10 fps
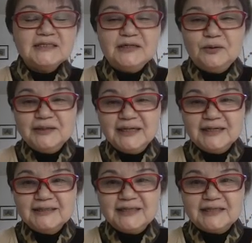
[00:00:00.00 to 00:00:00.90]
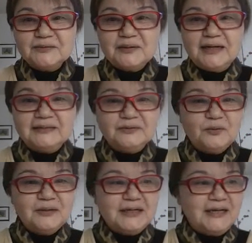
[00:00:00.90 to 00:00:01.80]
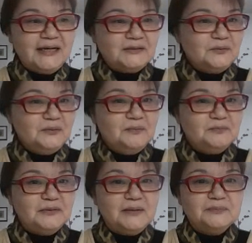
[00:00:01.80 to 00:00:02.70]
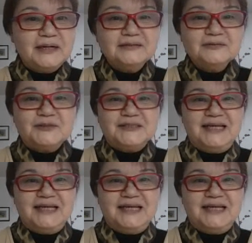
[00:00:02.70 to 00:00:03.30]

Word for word: 聞こえなかったりとか、どっか、あの、ブランブランとして